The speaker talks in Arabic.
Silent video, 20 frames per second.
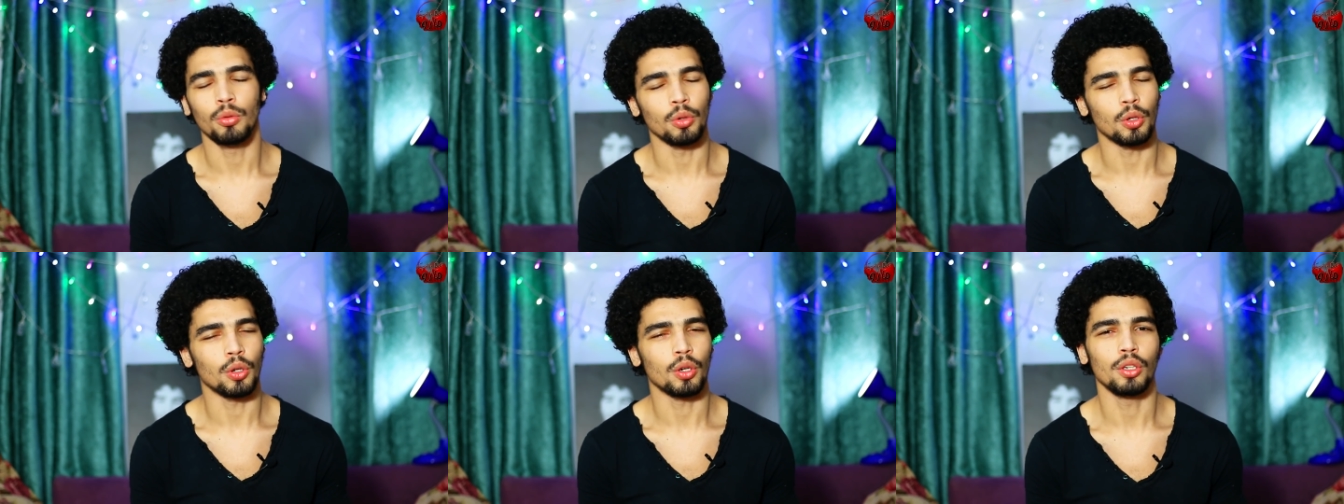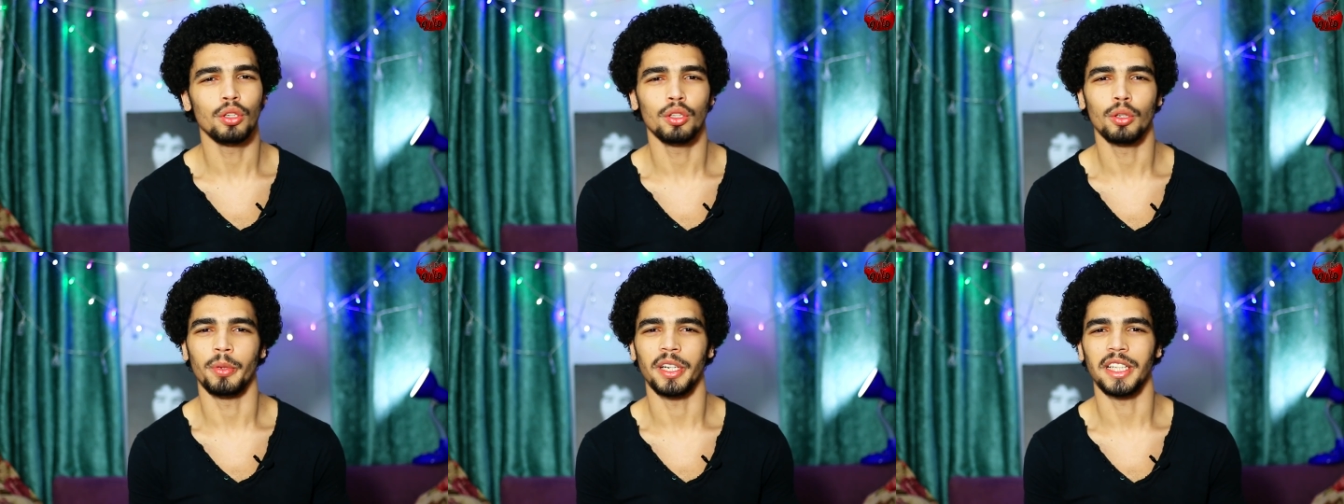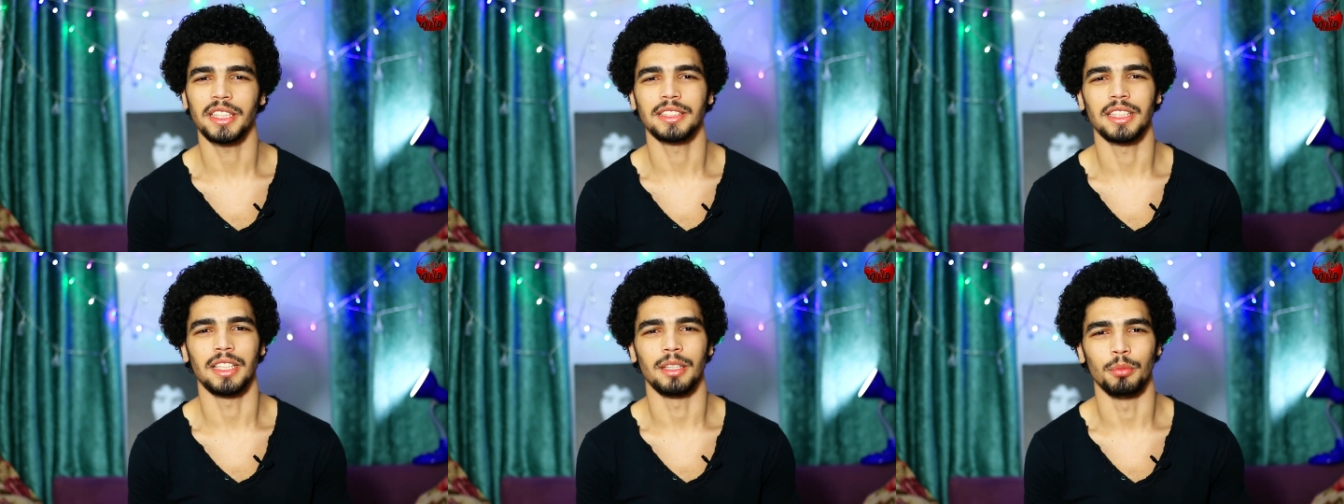وكله
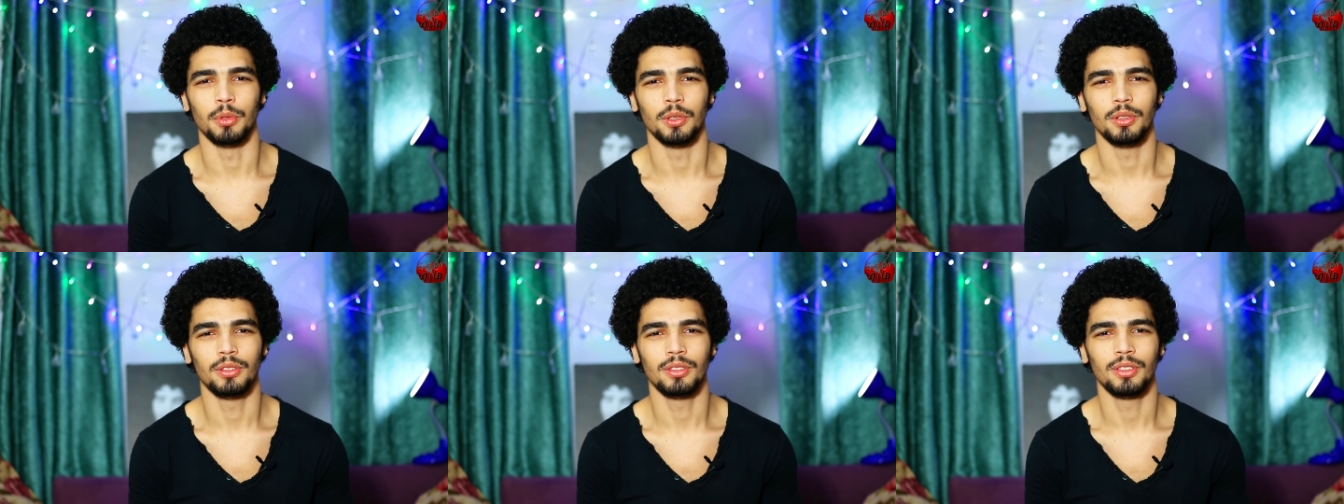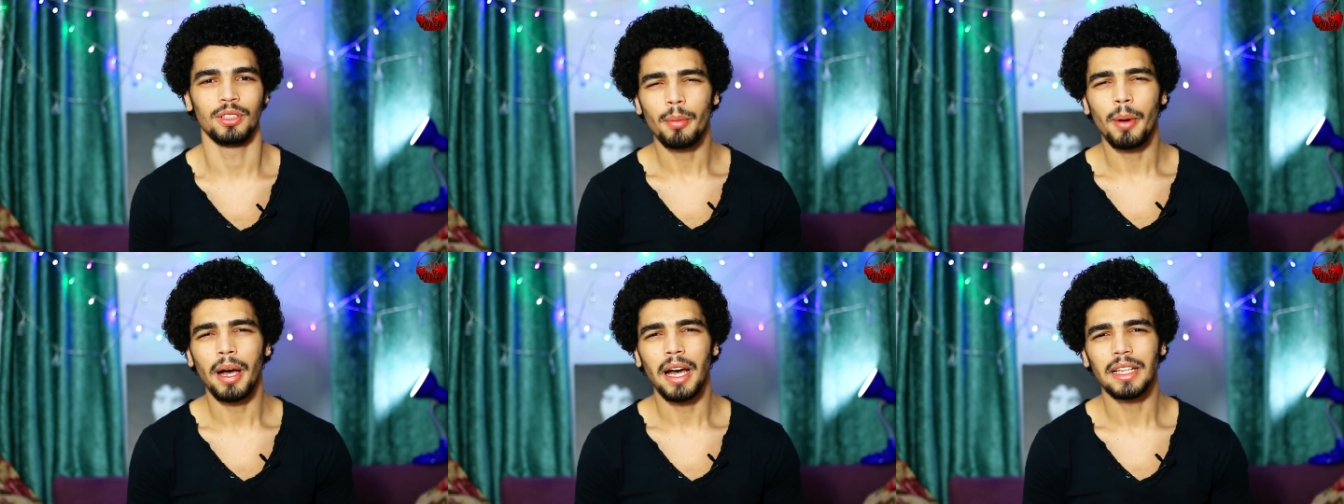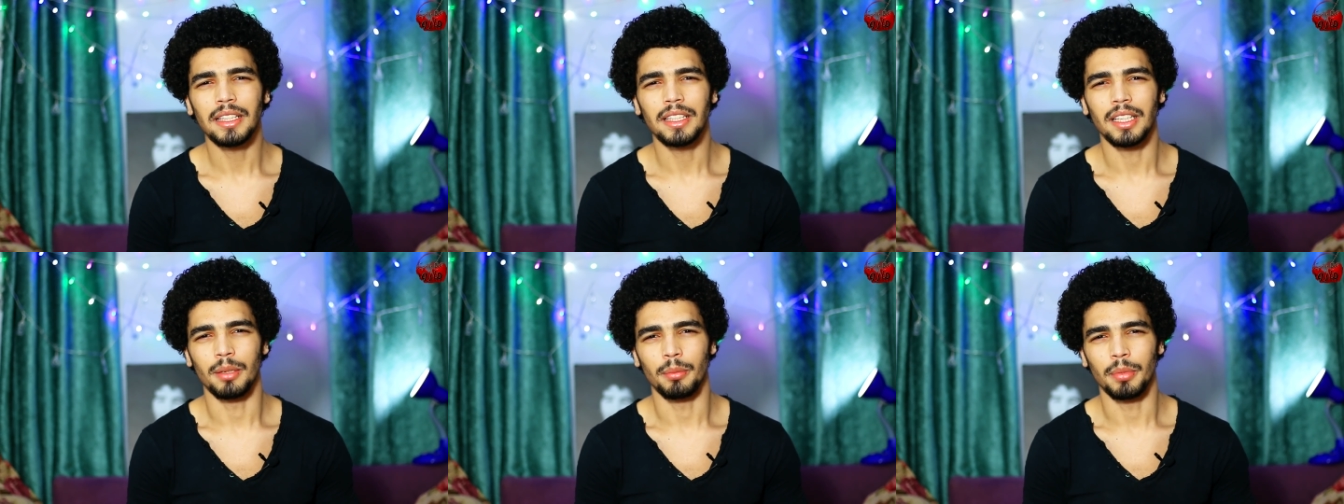بحسابه
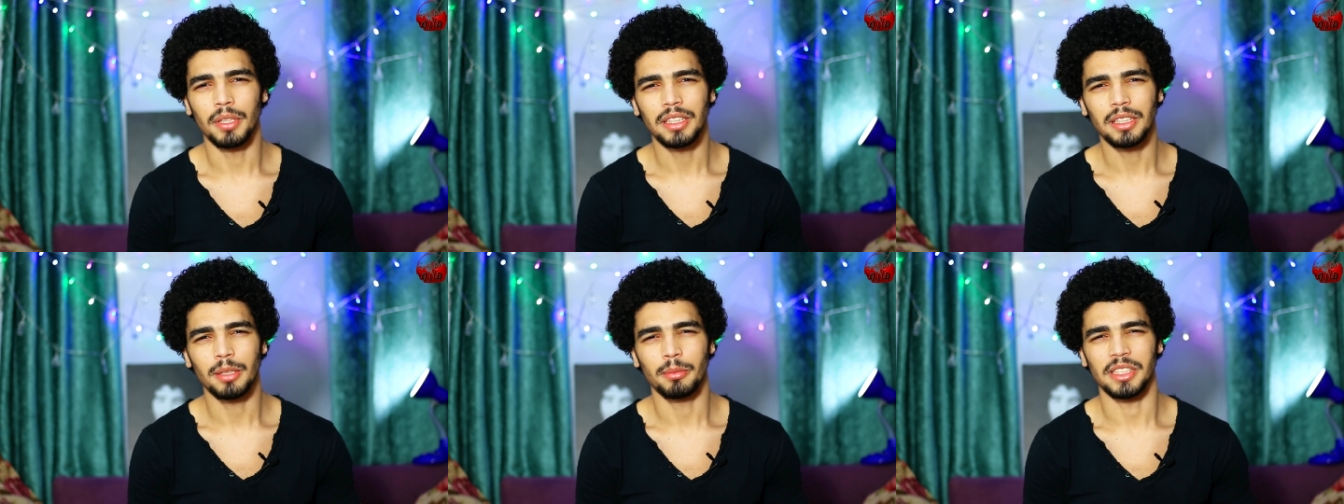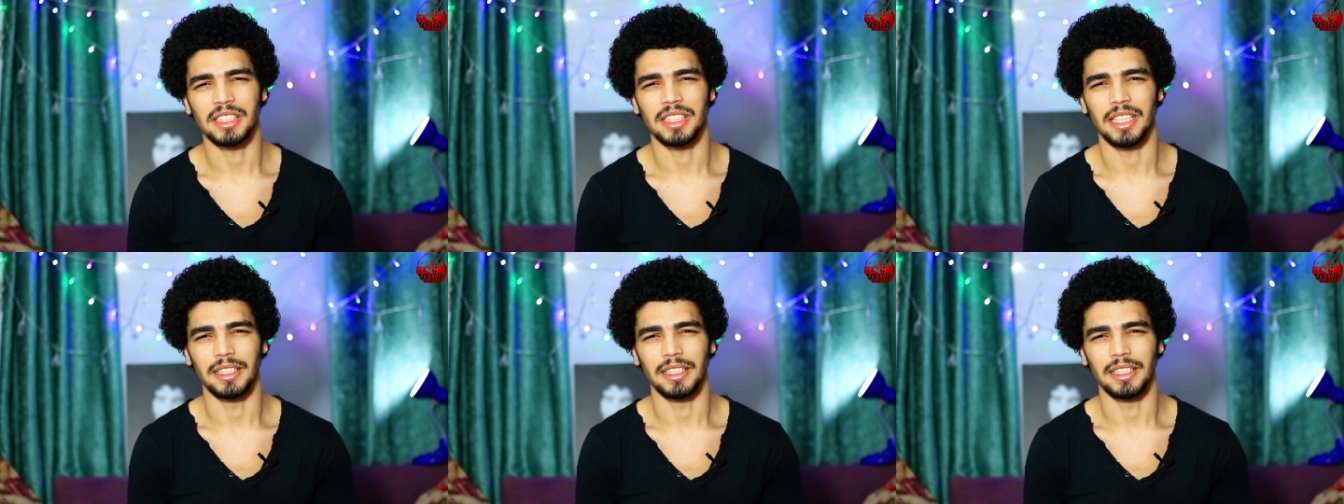طبعا البنت ما